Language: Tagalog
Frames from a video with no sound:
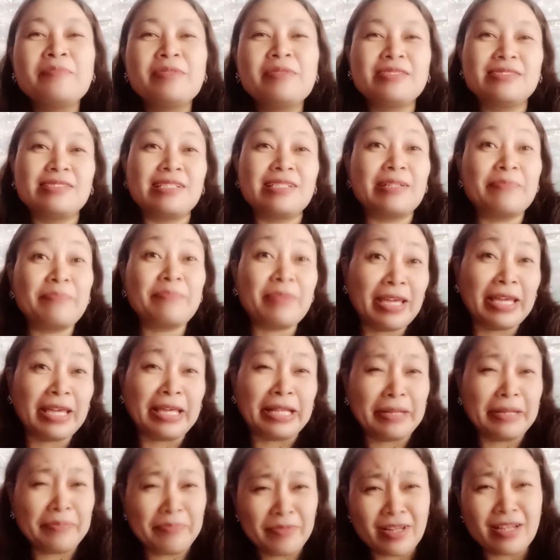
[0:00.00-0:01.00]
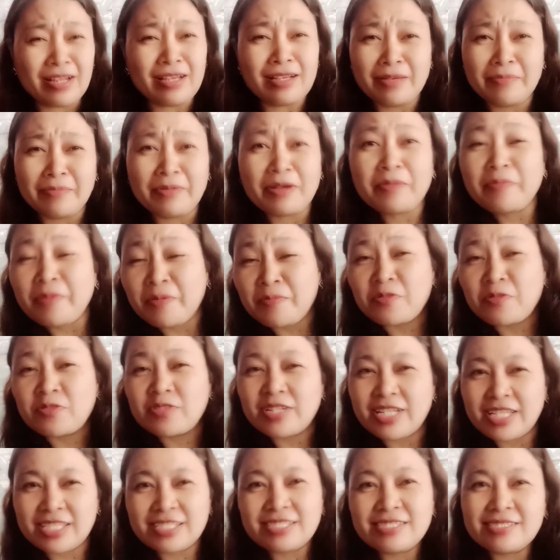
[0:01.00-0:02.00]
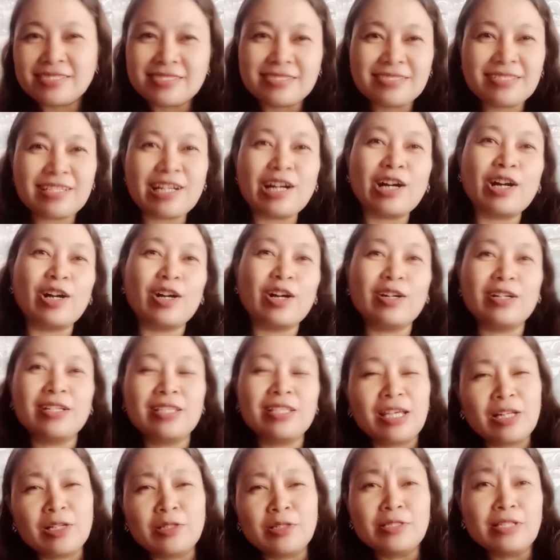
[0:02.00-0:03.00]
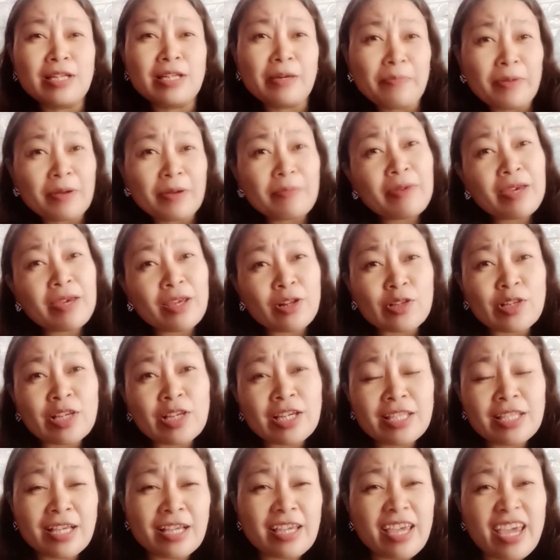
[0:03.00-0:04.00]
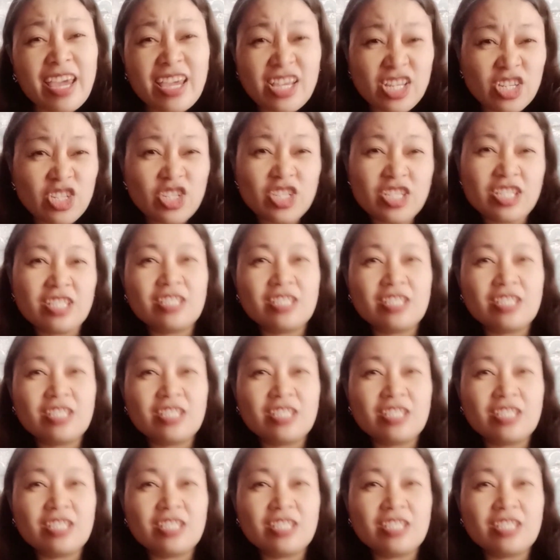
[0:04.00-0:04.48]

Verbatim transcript: minsan mahirap talaga mag-memorize. lalo na pag meron ka ng age.